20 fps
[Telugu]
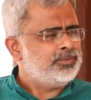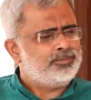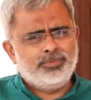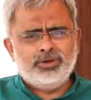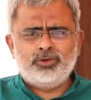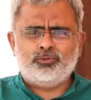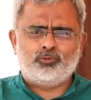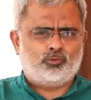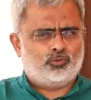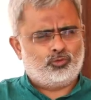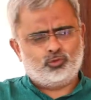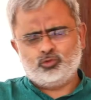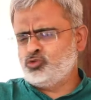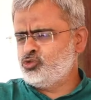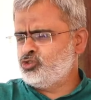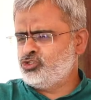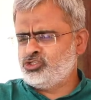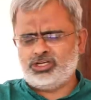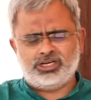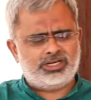మీరు
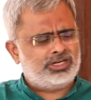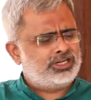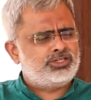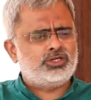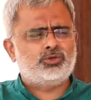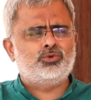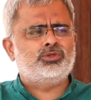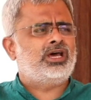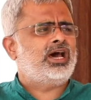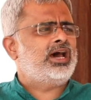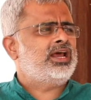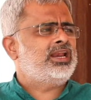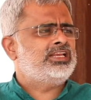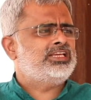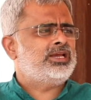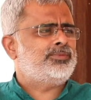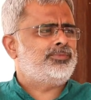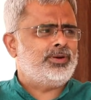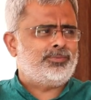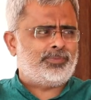చిన్న చిన్న ఉదాహరణ
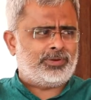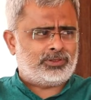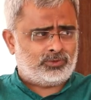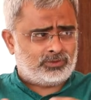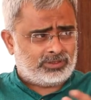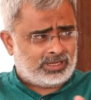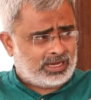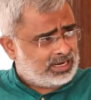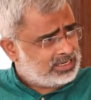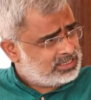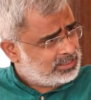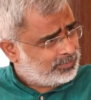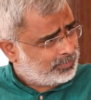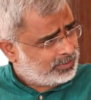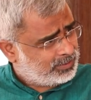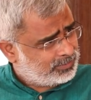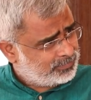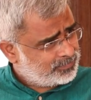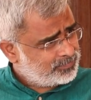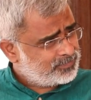చెప్పండి పెద్ద ఉదాహరణ
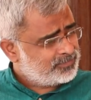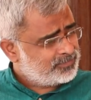చెప్పండి